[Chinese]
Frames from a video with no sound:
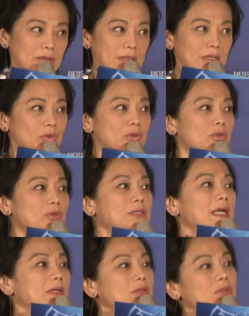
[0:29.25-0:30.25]
大家都都
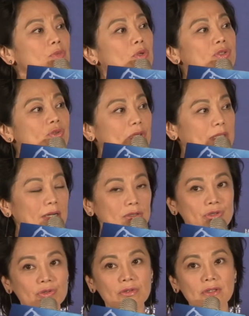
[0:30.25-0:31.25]
在摸索
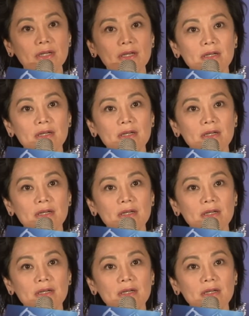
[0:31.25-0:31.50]
当中，